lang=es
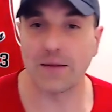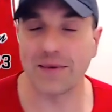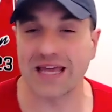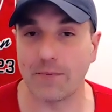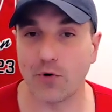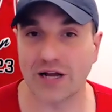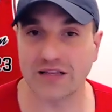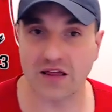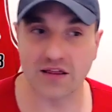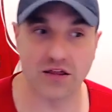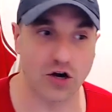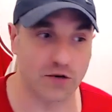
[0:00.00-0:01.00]
que me llamó la
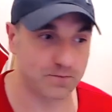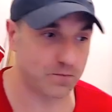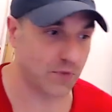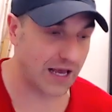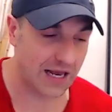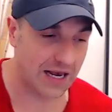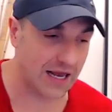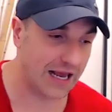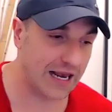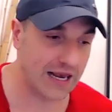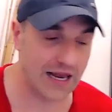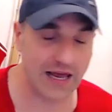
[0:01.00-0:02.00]
atención.
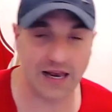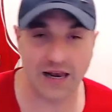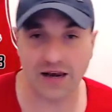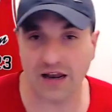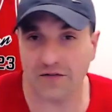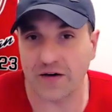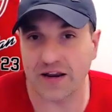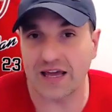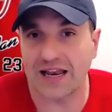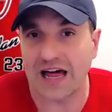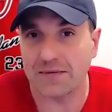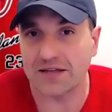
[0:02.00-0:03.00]
El,
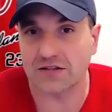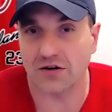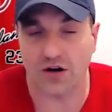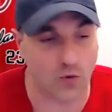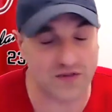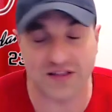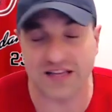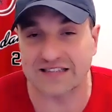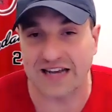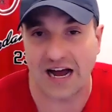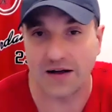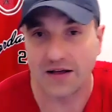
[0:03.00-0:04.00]
referee, el árbitro, el juez que
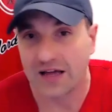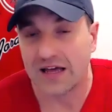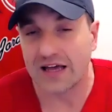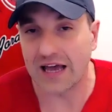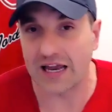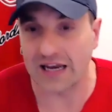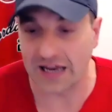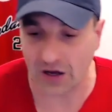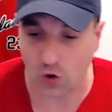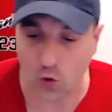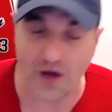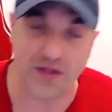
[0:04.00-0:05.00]
estará en
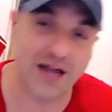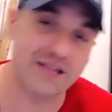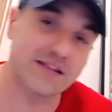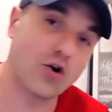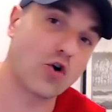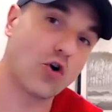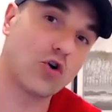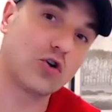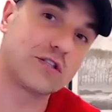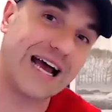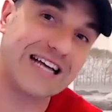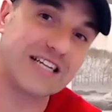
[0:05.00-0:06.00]
el cuadrilátero
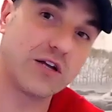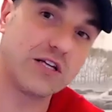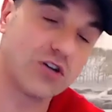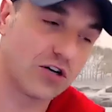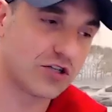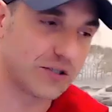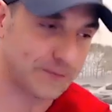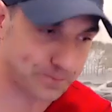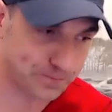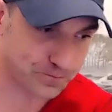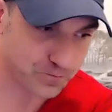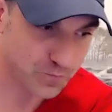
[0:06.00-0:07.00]
con Tyson y Jones,
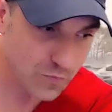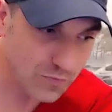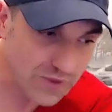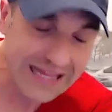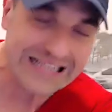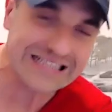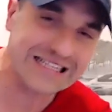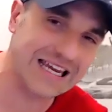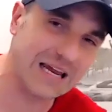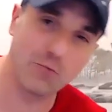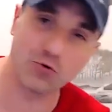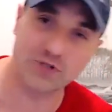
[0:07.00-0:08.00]

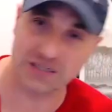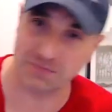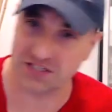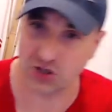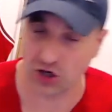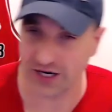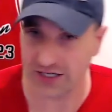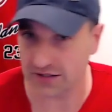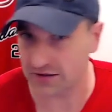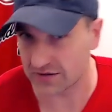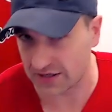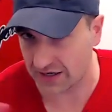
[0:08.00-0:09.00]
tiene muchas
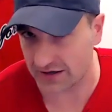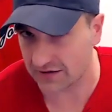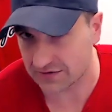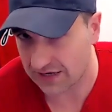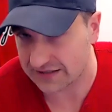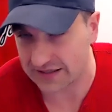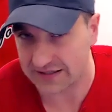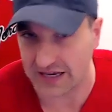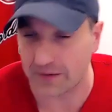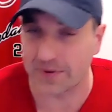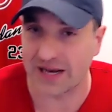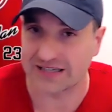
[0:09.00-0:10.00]
misiones, si las de
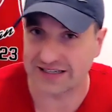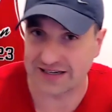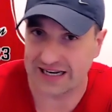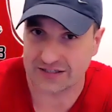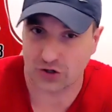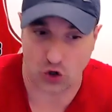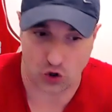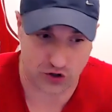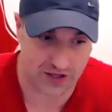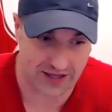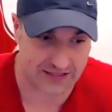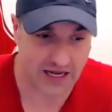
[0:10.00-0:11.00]
siempre, las
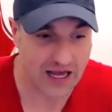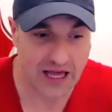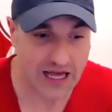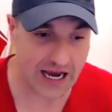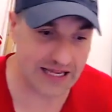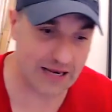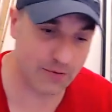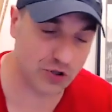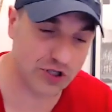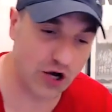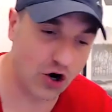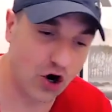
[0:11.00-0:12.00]
conocidas en el
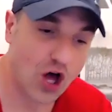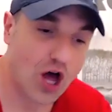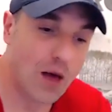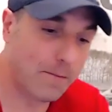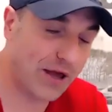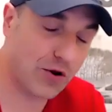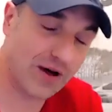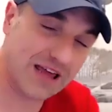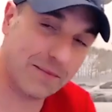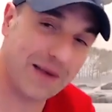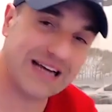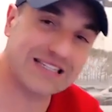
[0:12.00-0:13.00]
boxeo, pero
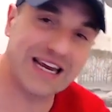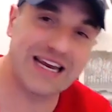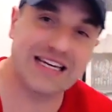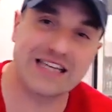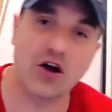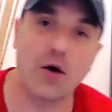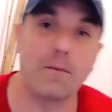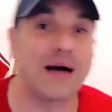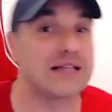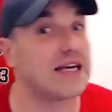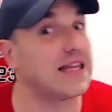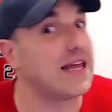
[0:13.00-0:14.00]
además en este
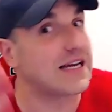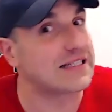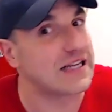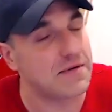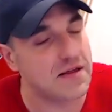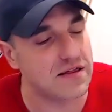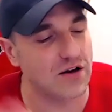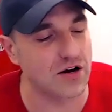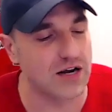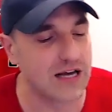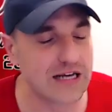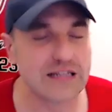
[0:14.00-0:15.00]
combate de
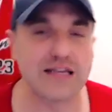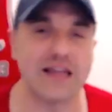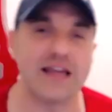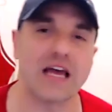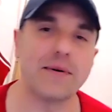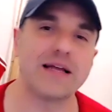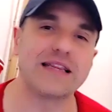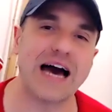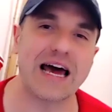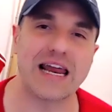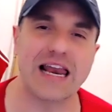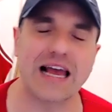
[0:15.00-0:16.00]
exhibición tiene que
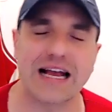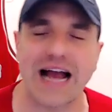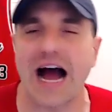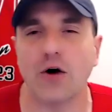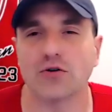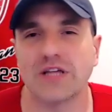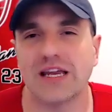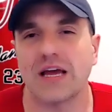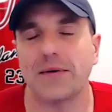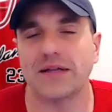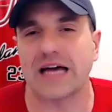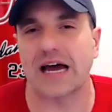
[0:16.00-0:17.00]
evitar el caos, tiene
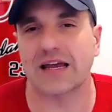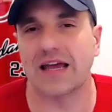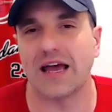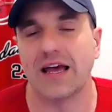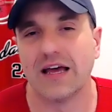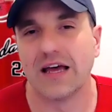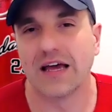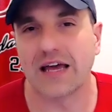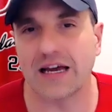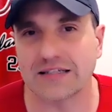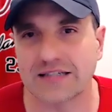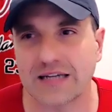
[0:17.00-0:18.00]
que evitar que
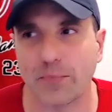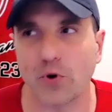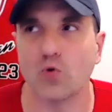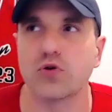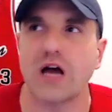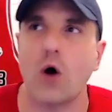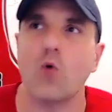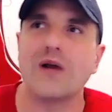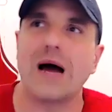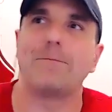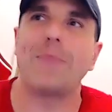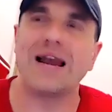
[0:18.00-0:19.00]
que se produzca
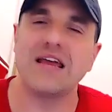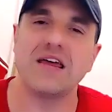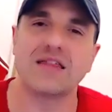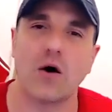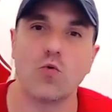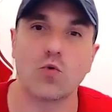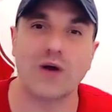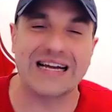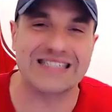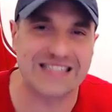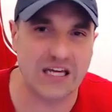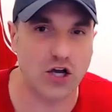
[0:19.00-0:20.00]
una paliza, un
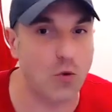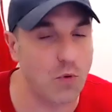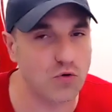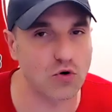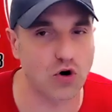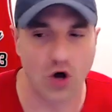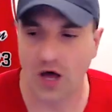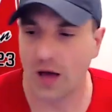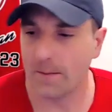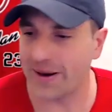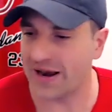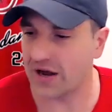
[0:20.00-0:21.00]
castigo muy duro
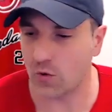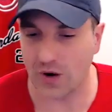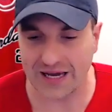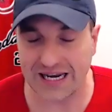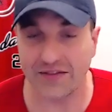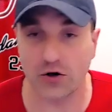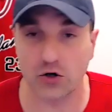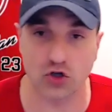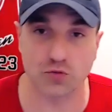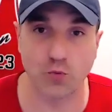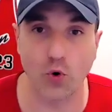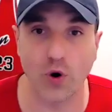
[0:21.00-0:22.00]
para cualquiera de los
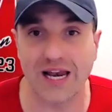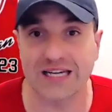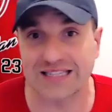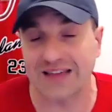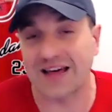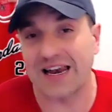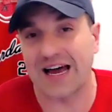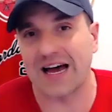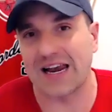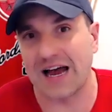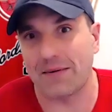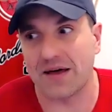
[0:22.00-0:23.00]
dos púgiles, dada
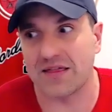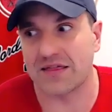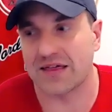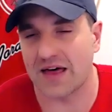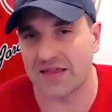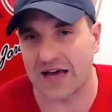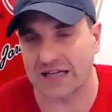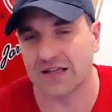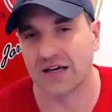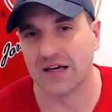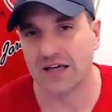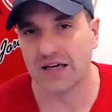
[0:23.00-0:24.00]
la, avanzada edad
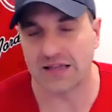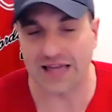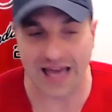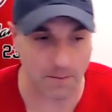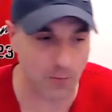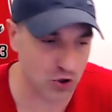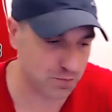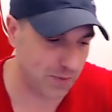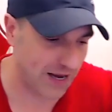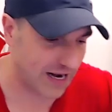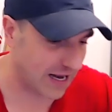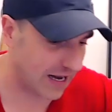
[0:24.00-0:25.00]
de ambos
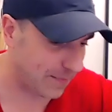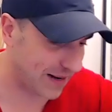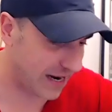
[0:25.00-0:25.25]
para,